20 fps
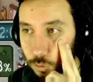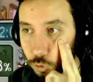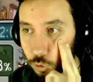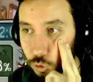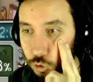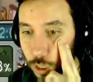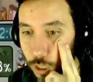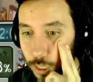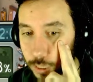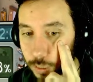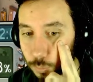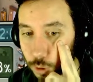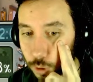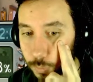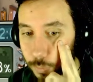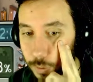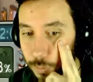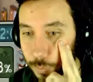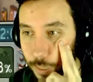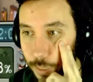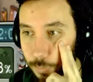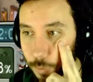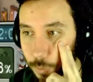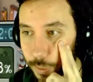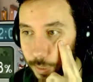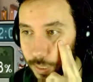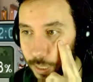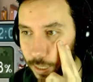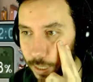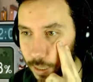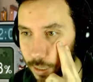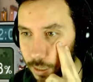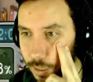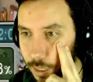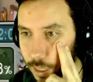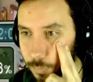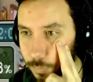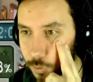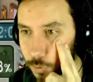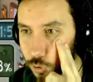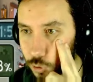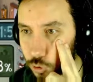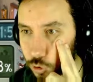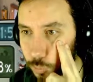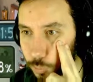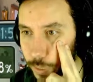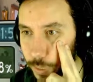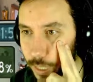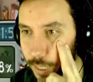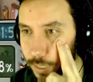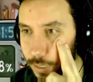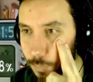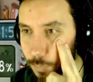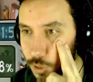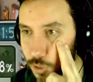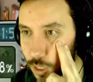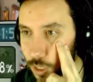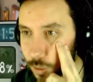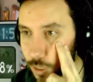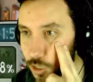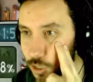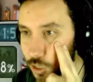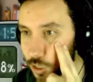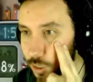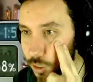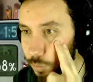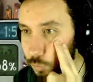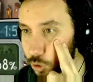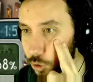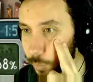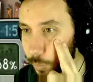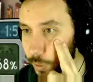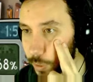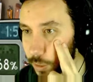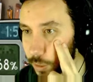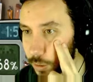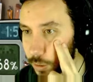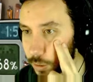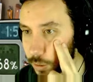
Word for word: Onu şu anda bulamadım. Elimde materyal de kalmadı. Çünkü bir yerden bir şey kaçırdık muhtemelen.